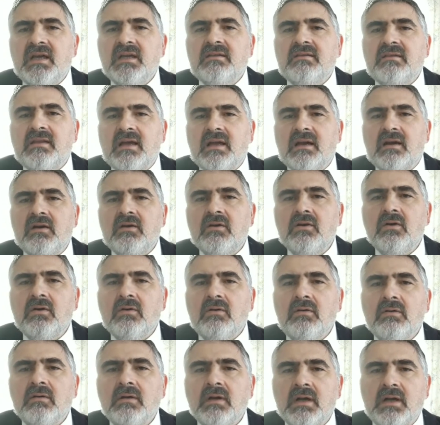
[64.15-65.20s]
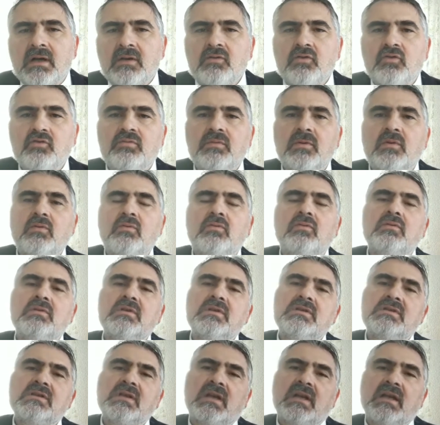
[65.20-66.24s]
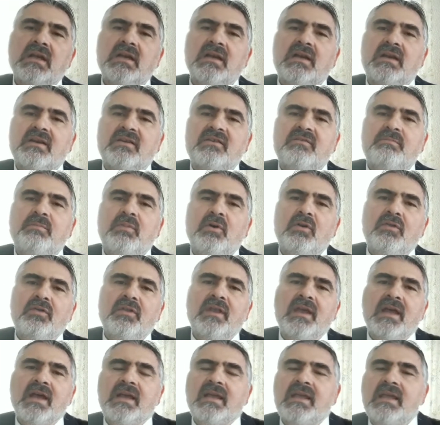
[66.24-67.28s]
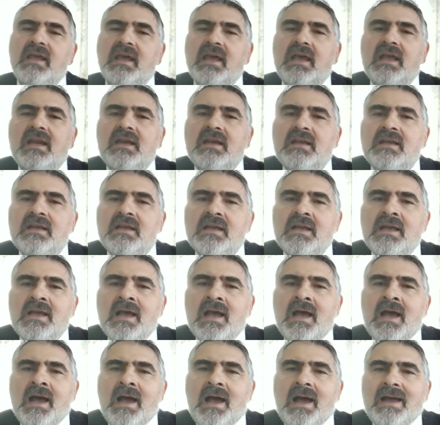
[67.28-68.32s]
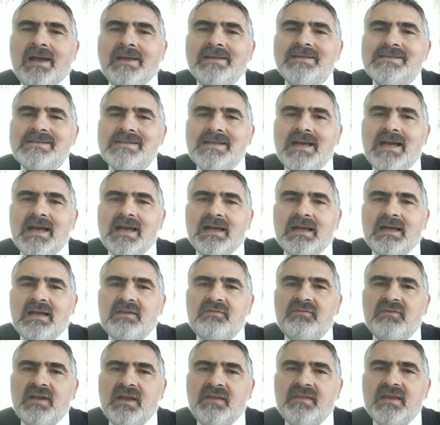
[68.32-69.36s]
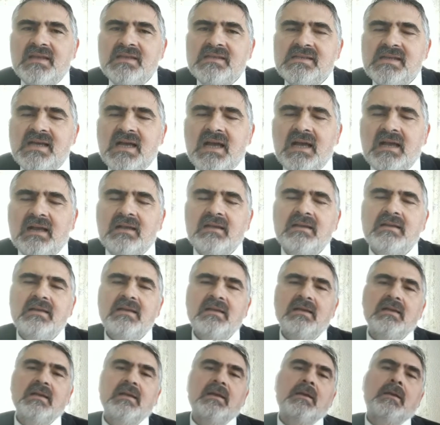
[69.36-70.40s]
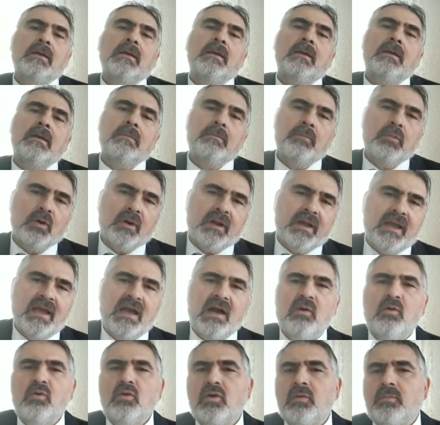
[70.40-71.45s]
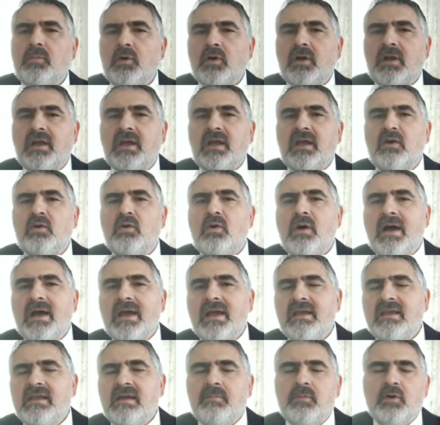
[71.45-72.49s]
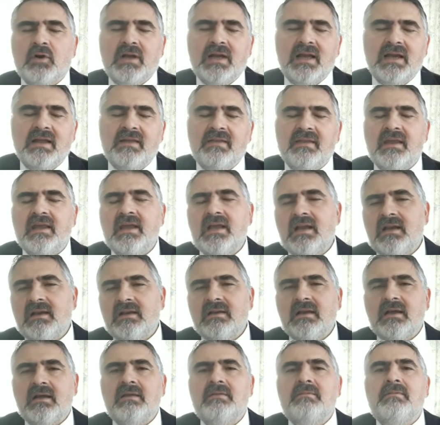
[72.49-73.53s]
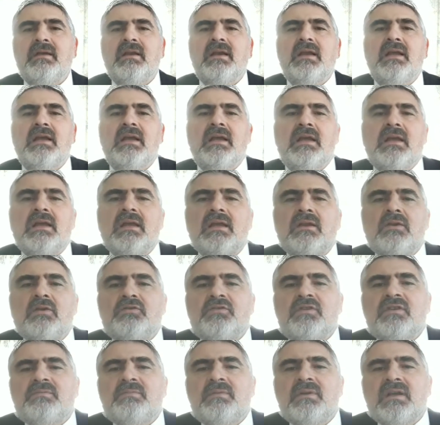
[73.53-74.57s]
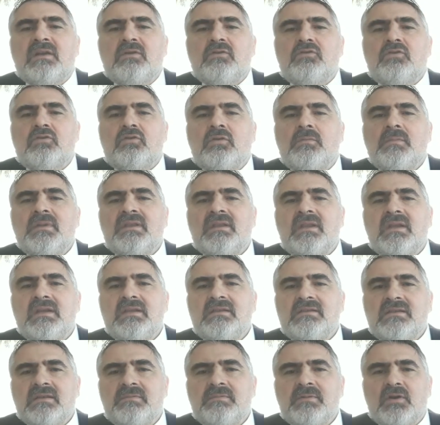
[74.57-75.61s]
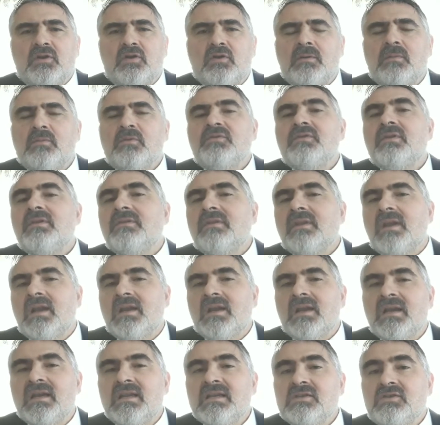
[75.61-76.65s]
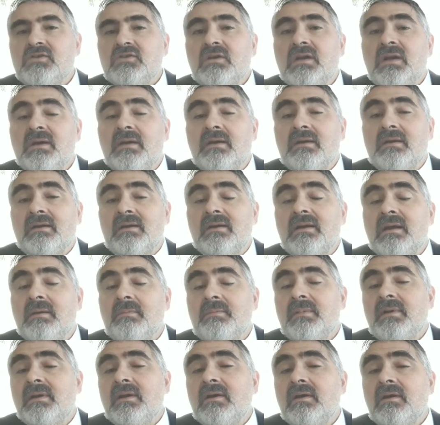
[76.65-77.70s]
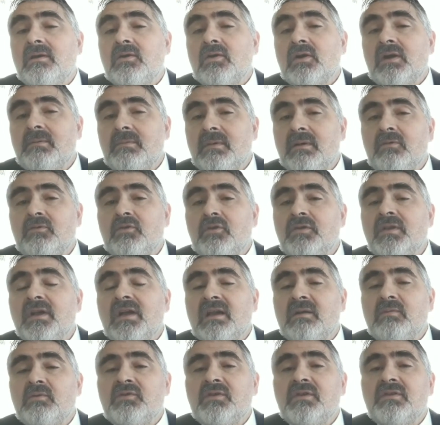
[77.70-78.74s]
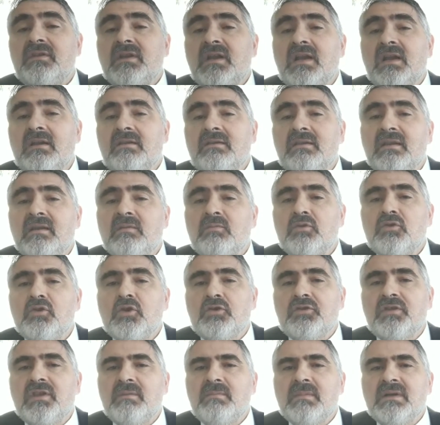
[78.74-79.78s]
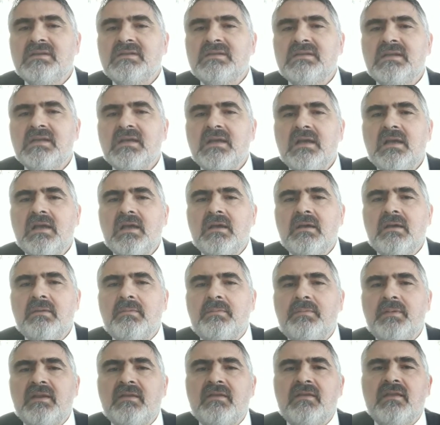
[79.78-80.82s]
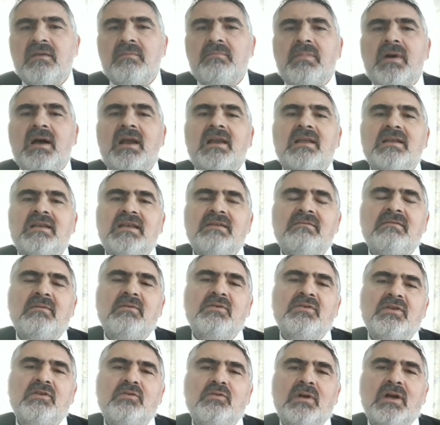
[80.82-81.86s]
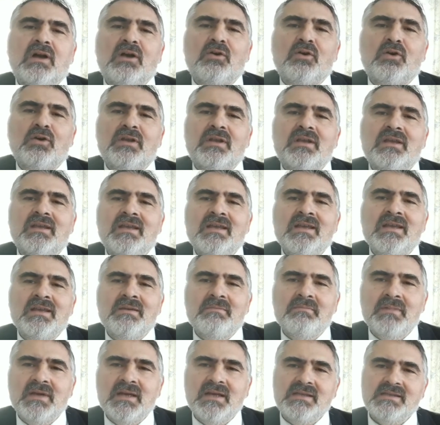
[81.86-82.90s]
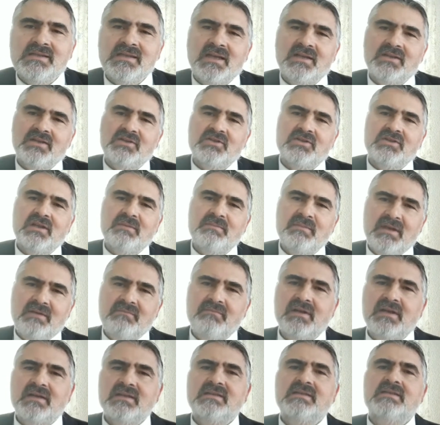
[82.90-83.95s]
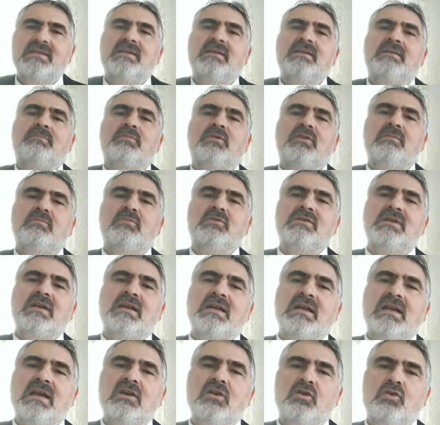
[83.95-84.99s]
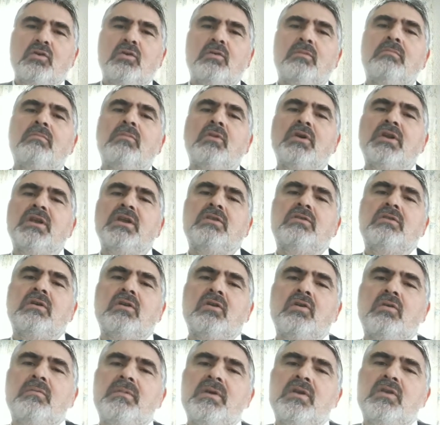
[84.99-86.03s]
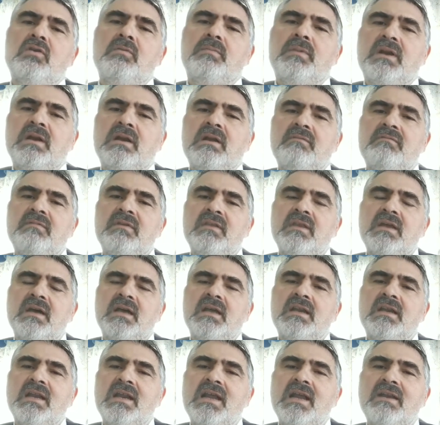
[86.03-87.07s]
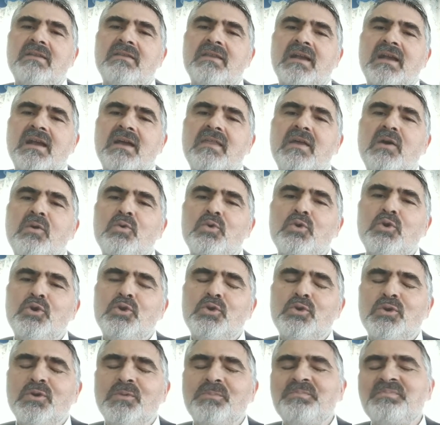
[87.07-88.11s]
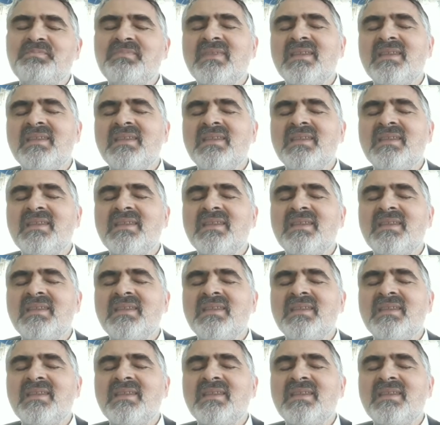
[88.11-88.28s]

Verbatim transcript: a etarlo. A Kadosh Berujú dice que le responde a quien a Itzhak, a la de Itzhak, ¿Por qué a uno y por qué no a ella? ¿Por qué a la de él? Ahí viene, nos explican nuestros comentaristas, pero no vamos a entrar en eso. lo que donde queremos entrar, tenemos dos temas principales que vamos a tocar hoy, y a ver si podemos sacar algo bonito, algo bello para la vida general de cada uno y uno.